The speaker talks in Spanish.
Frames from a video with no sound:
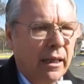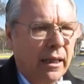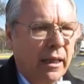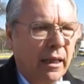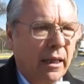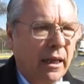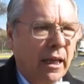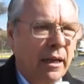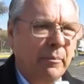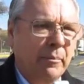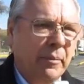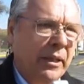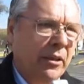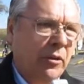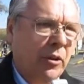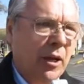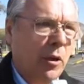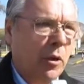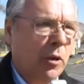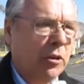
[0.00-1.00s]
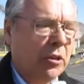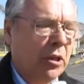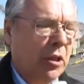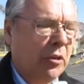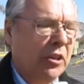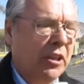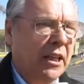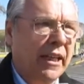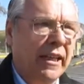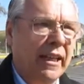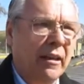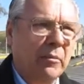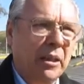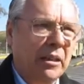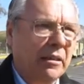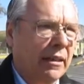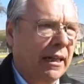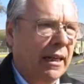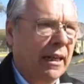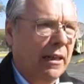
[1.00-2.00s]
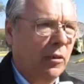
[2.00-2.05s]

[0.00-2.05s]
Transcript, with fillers: Eh, han mejorado extraordinariamente la